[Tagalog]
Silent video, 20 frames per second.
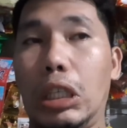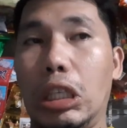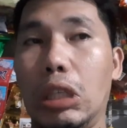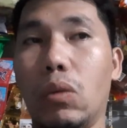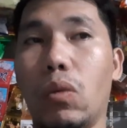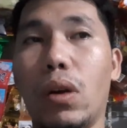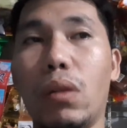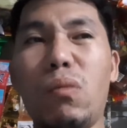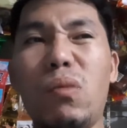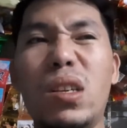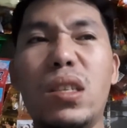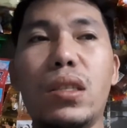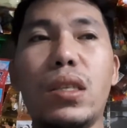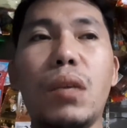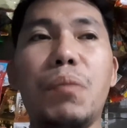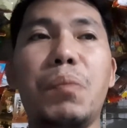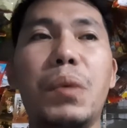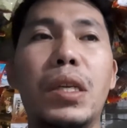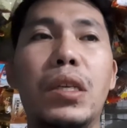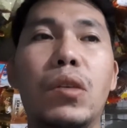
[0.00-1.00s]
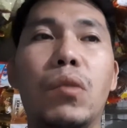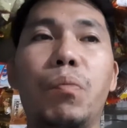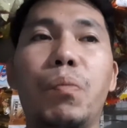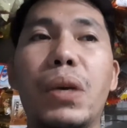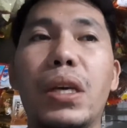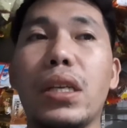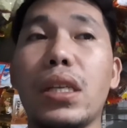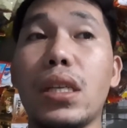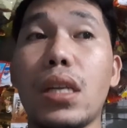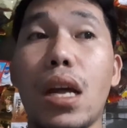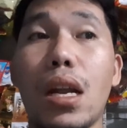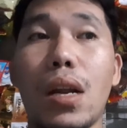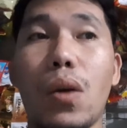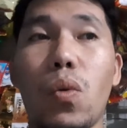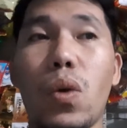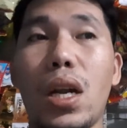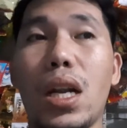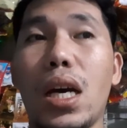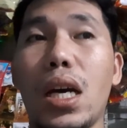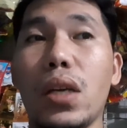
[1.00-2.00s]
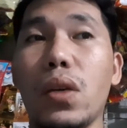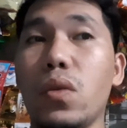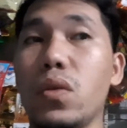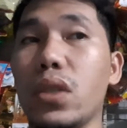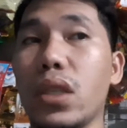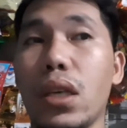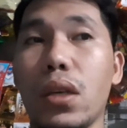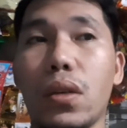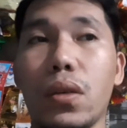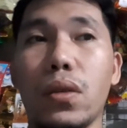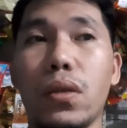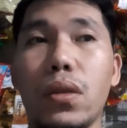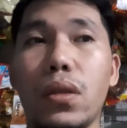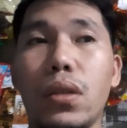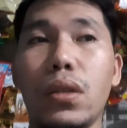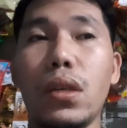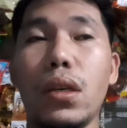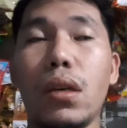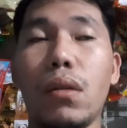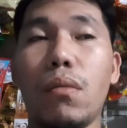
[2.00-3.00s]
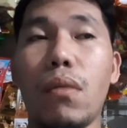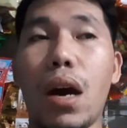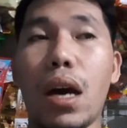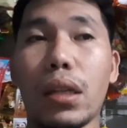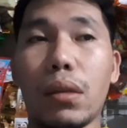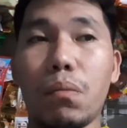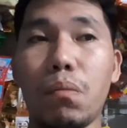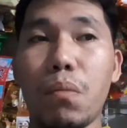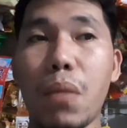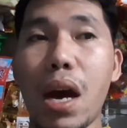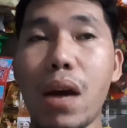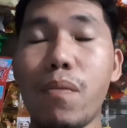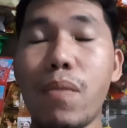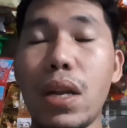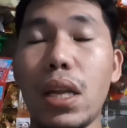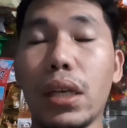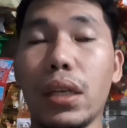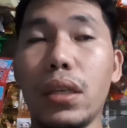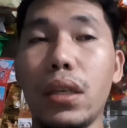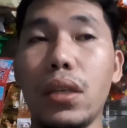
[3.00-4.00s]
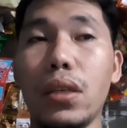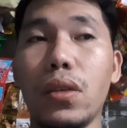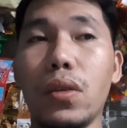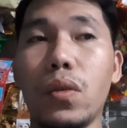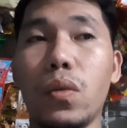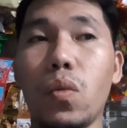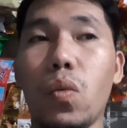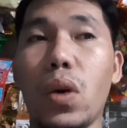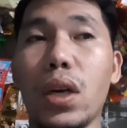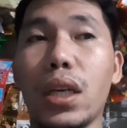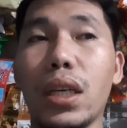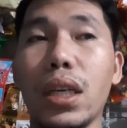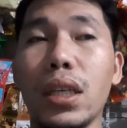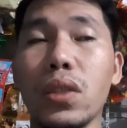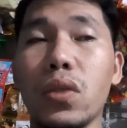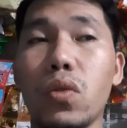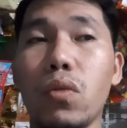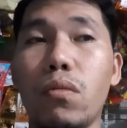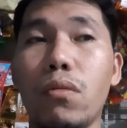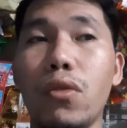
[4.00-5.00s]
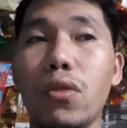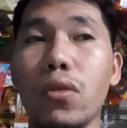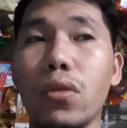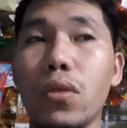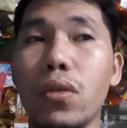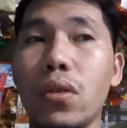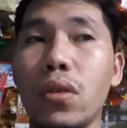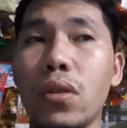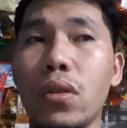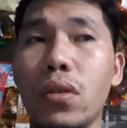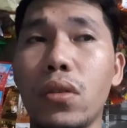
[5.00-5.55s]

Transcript: huwag mo isipin yung pera na nawala yun iyo at babalik din yun. Huwag kang sumuko